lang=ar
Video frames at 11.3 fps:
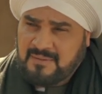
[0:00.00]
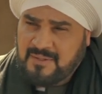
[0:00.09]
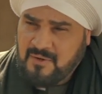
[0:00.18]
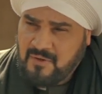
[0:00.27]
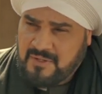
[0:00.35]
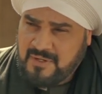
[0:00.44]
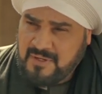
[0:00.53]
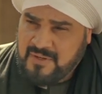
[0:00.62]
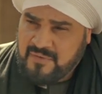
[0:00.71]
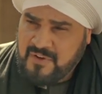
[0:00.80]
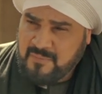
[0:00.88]
انا قلت ان
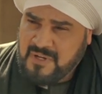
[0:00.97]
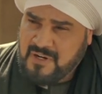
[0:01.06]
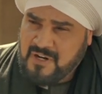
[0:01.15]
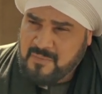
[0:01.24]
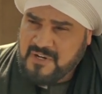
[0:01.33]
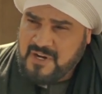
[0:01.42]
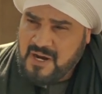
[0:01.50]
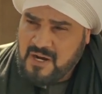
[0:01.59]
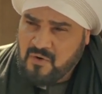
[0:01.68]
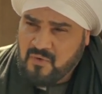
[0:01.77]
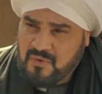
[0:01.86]
انت فهمت اللي انا
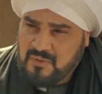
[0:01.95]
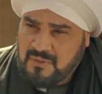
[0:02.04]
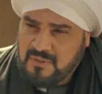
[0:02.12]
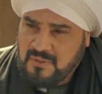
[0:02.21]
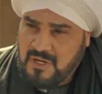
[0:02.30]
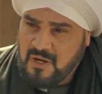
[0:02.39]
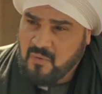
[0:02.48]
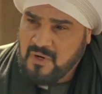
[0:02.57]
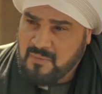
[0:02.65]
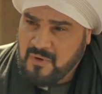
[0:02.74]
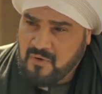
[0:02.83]
بساله
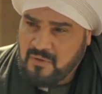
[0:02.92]
أول لما